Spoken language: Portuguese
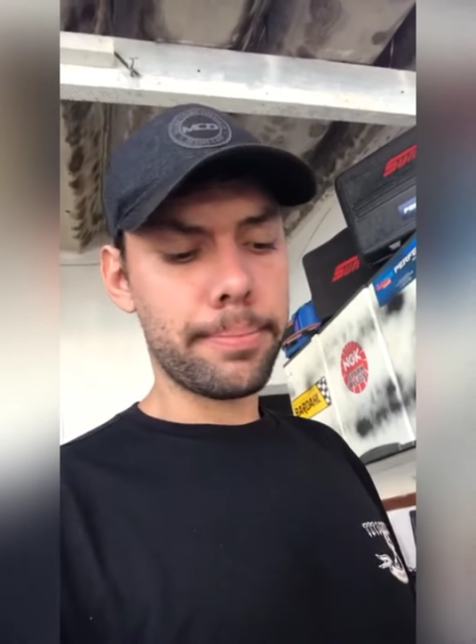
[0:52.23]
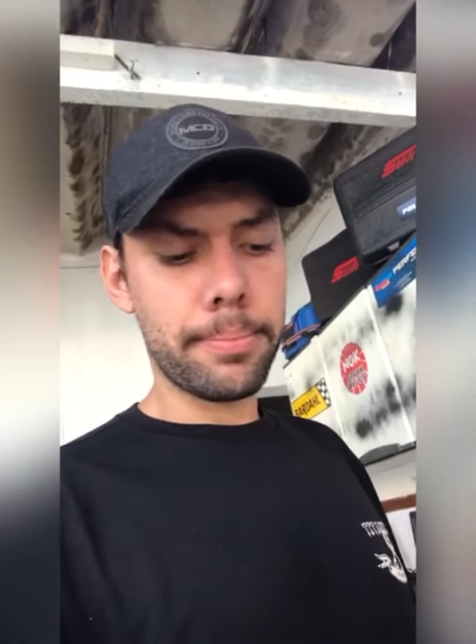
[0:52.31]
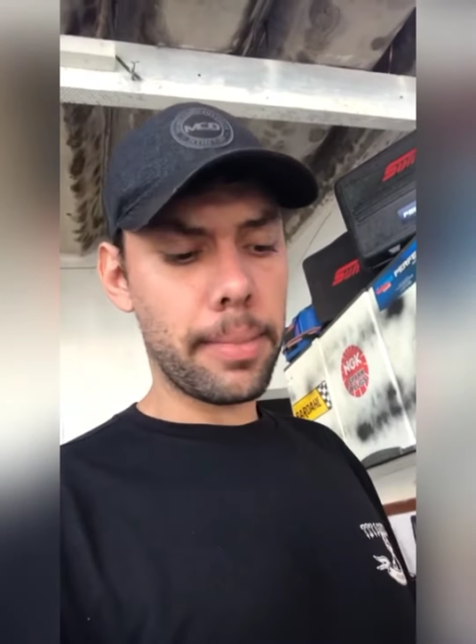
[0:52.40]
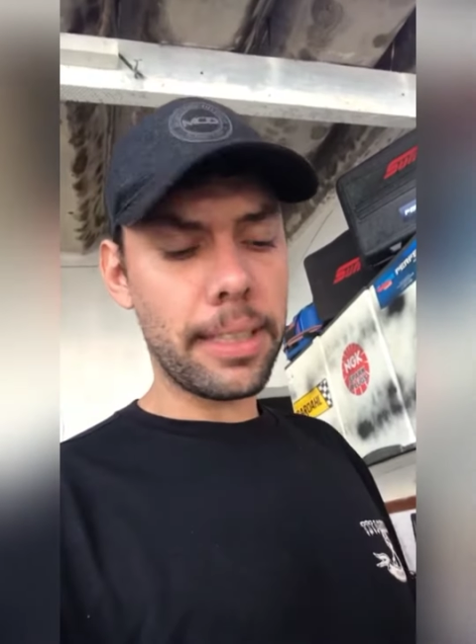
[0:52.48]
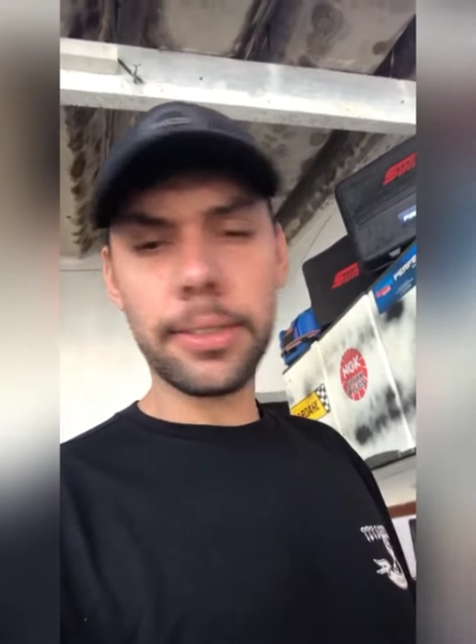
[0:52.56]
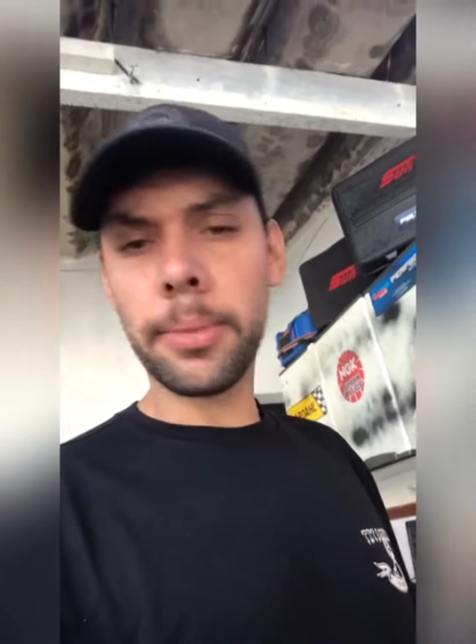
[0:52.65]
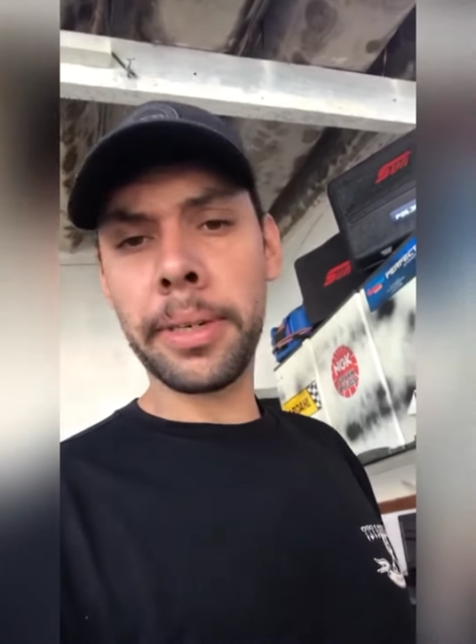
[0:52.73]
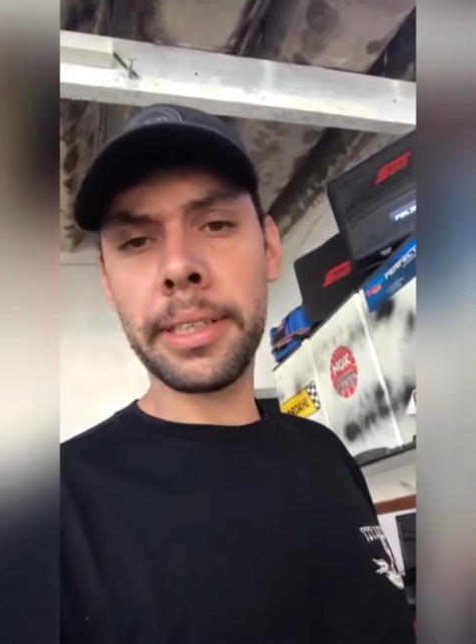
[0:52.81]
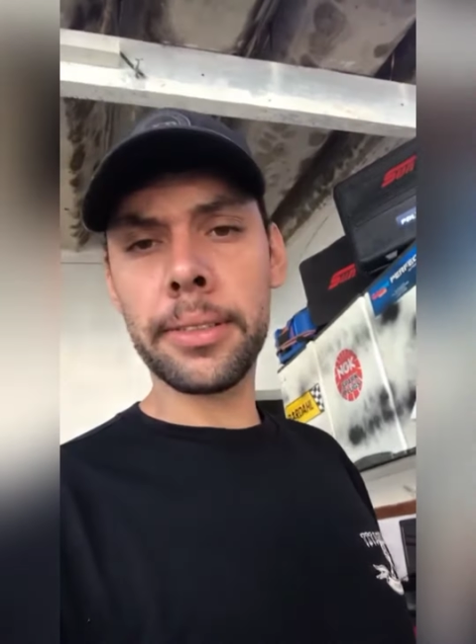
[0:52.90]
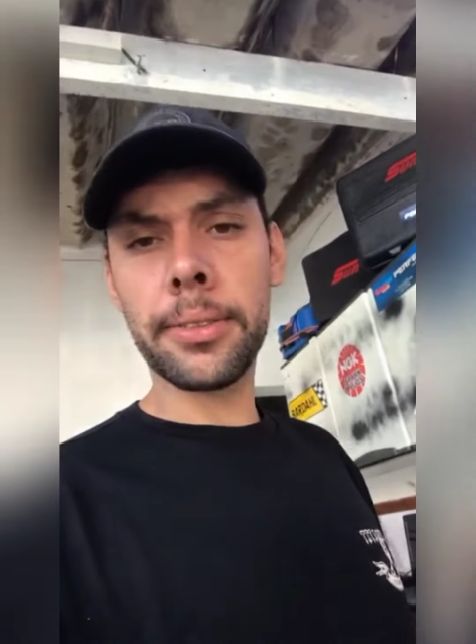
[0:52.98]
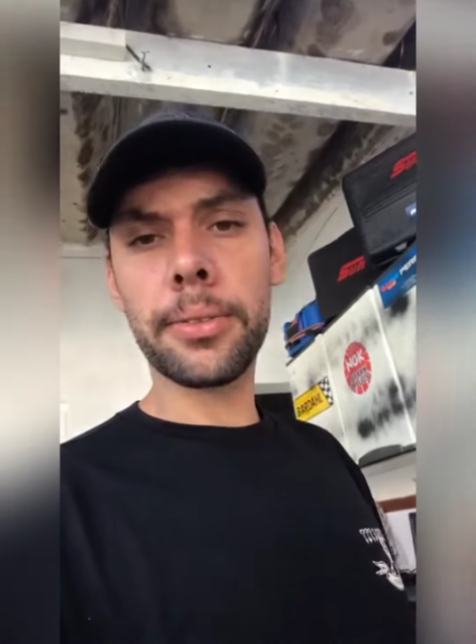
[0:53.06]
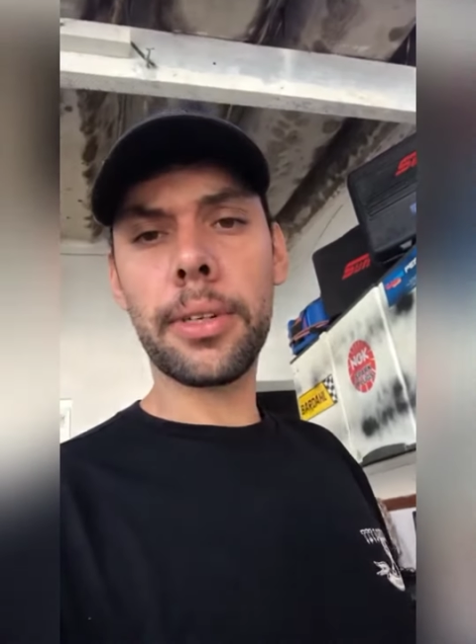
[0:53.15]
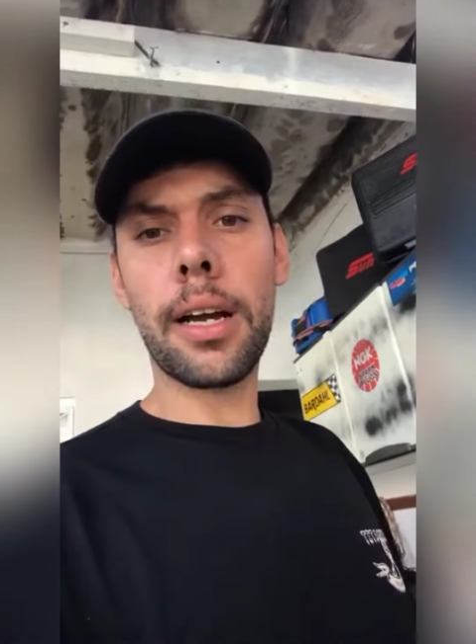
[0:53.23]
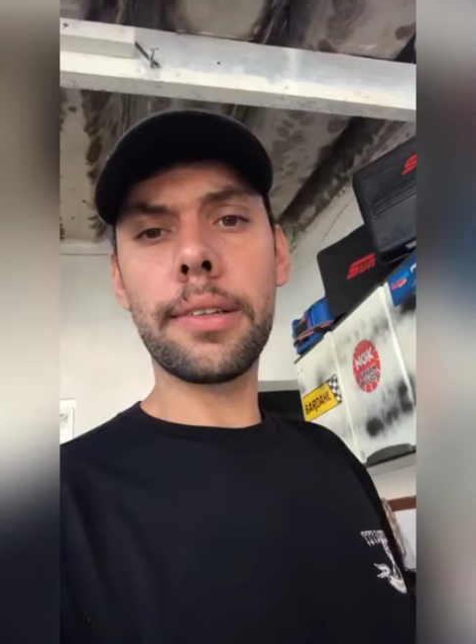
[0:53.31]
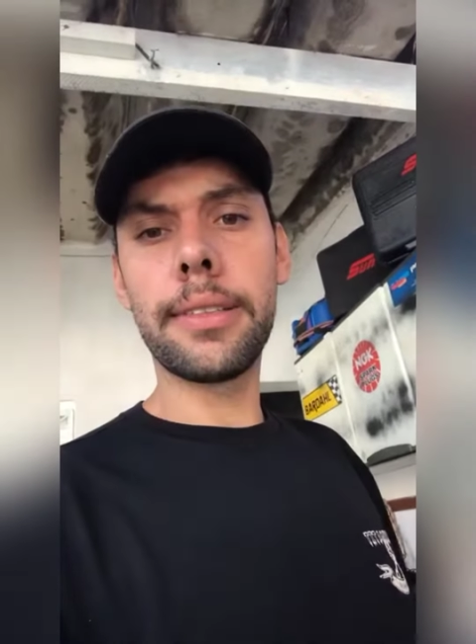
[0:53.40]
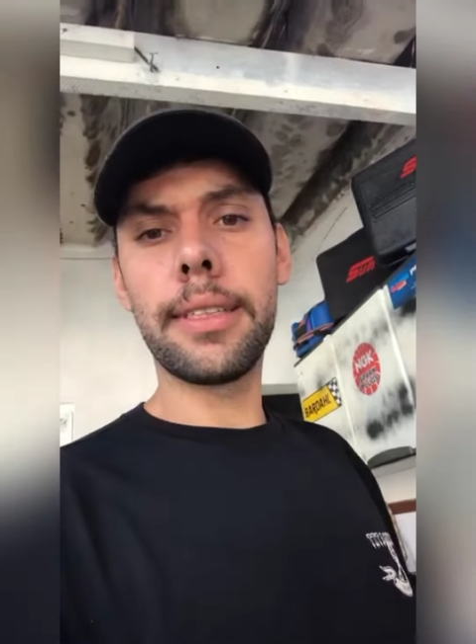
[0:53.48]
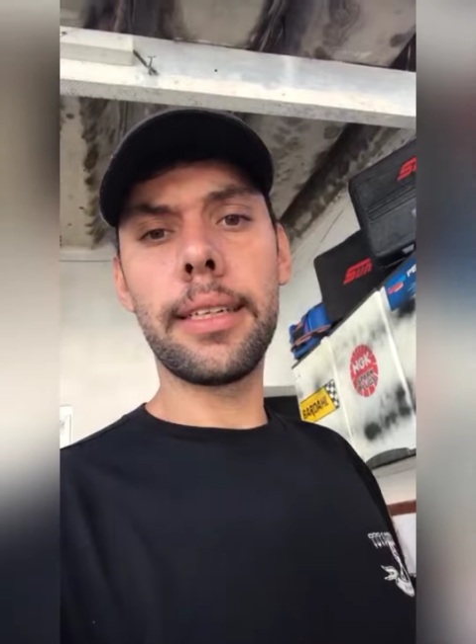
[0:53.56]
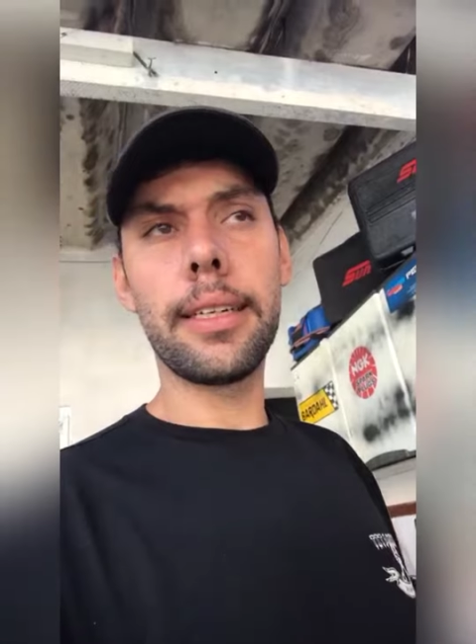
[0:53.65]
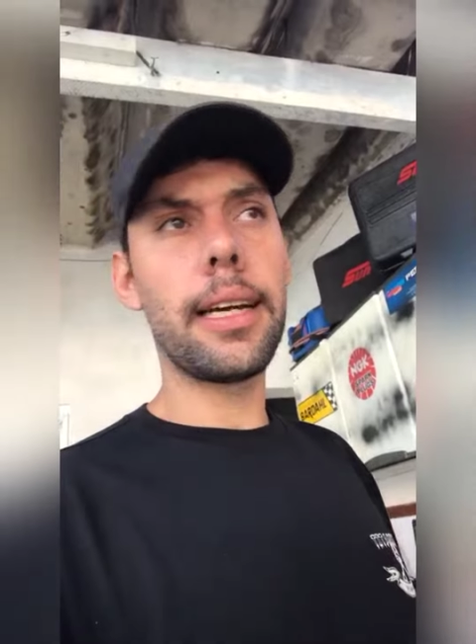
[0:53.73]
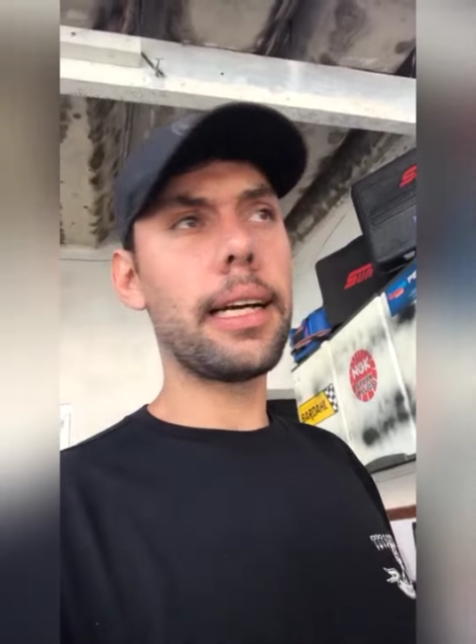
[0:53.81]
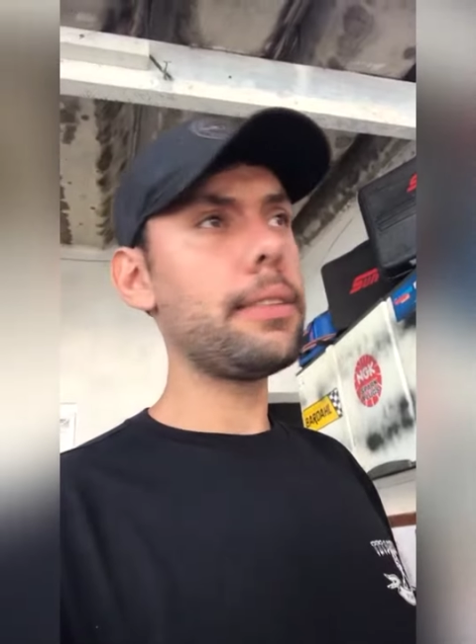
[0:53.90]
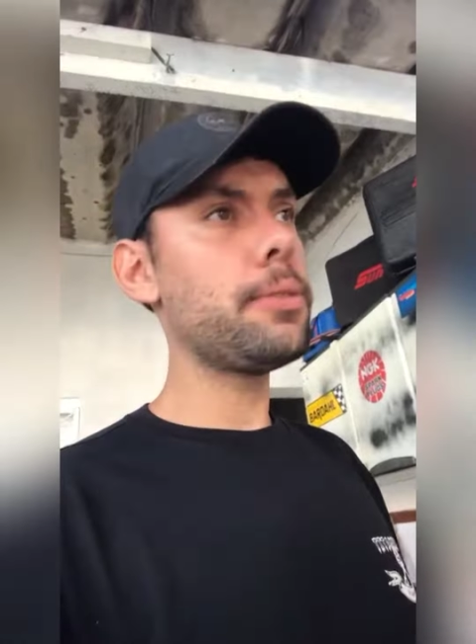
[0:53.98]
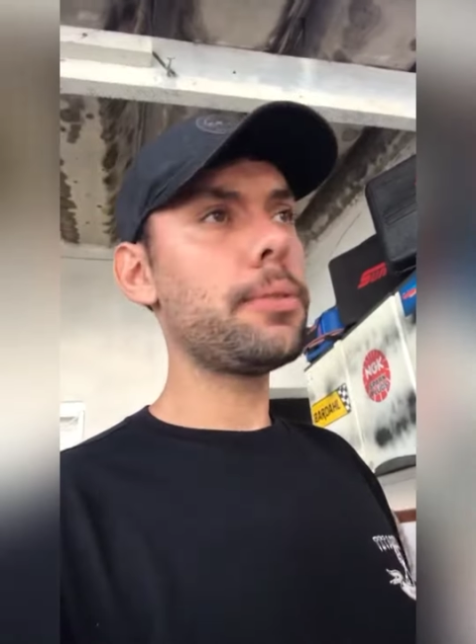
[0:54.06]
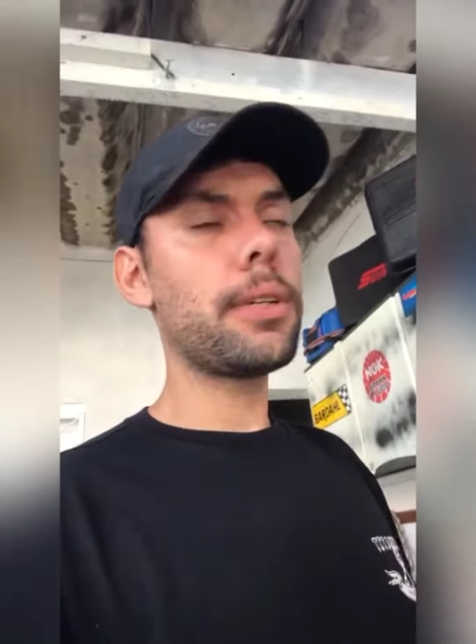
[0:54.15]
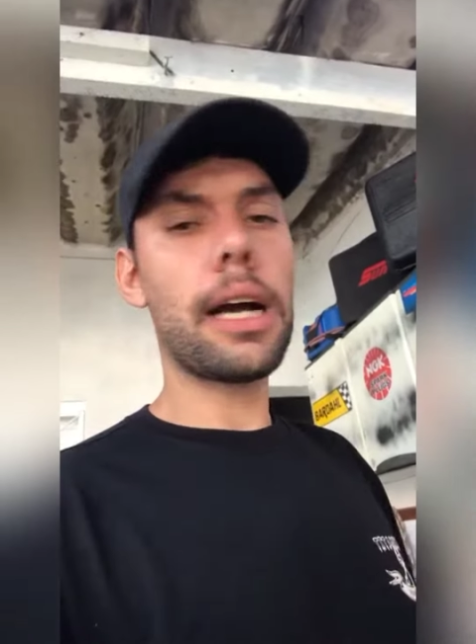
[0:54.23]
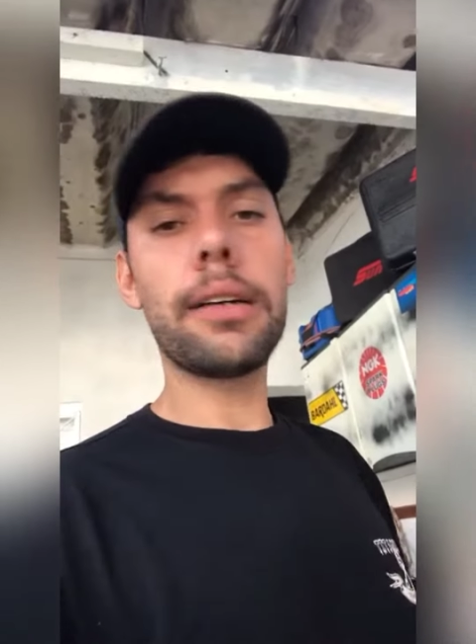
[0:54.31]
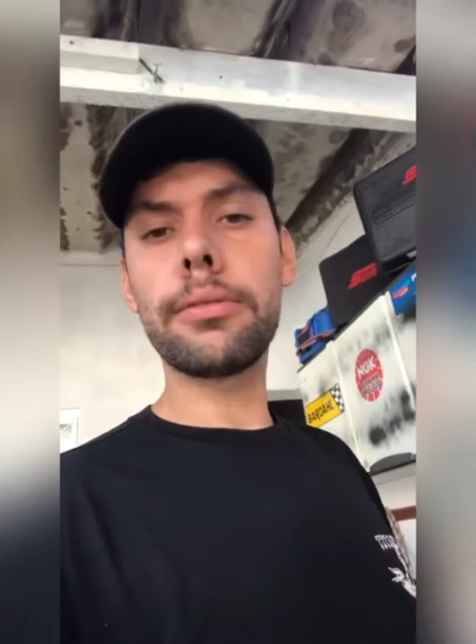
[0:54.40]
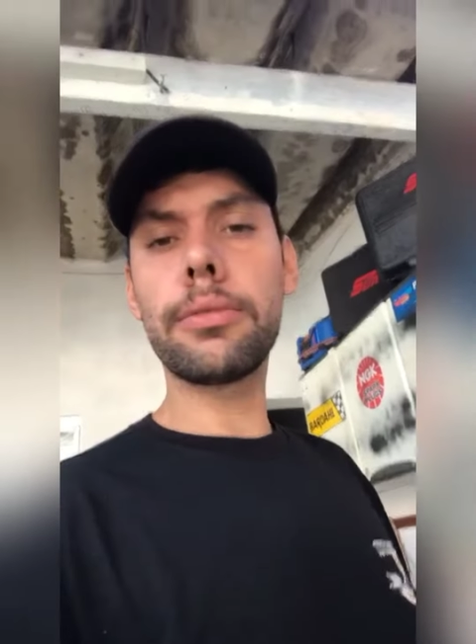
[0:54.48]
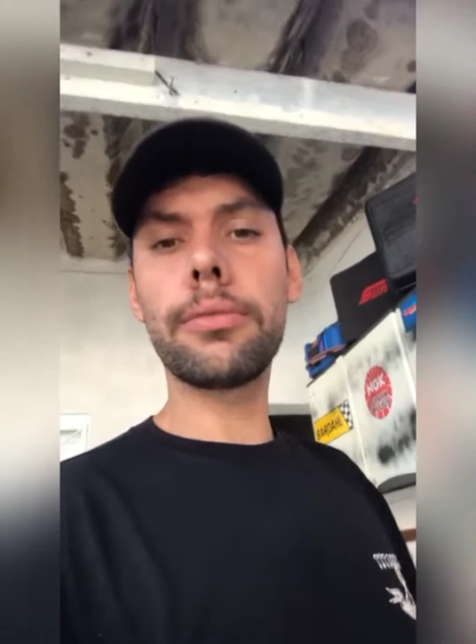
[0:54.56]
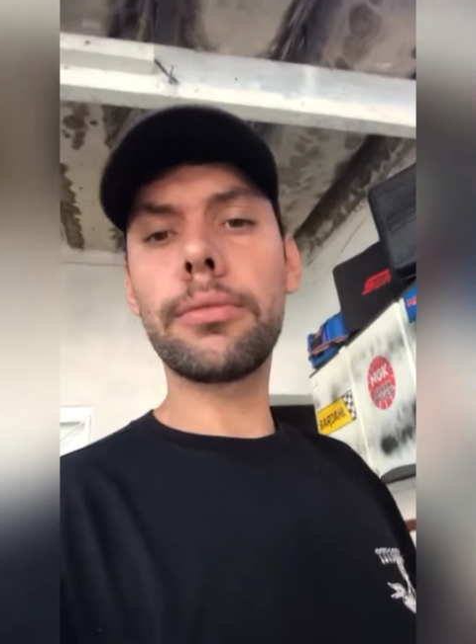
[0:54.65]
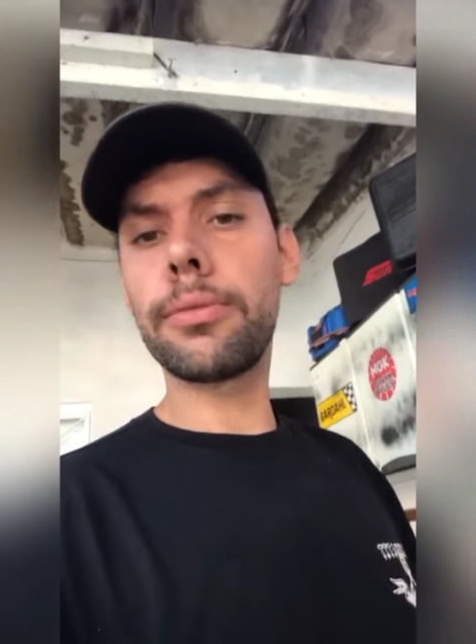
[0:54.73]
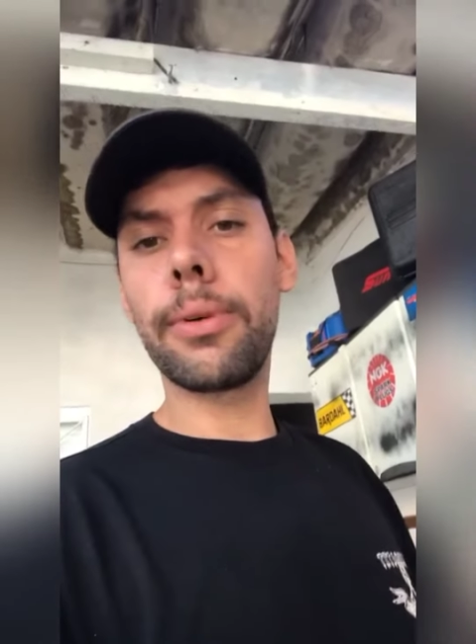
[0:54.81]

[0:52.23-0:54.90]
mais ou menos, o carro desligado e o carro não